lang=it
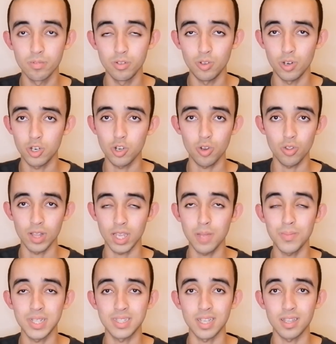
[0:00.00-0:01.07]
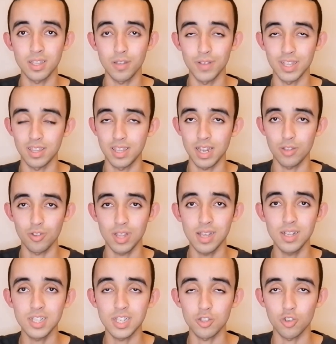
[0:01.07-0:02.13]
Non ricordo da chi, ma è stata deviata. Tirato
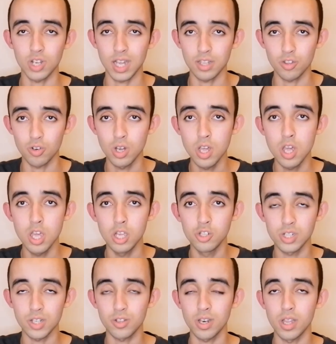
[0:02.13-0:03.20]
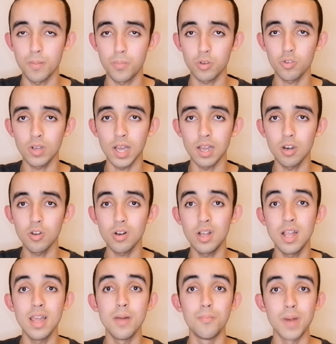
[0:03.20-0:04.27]
Tadic, ha toccato il giocatore del Portogallo,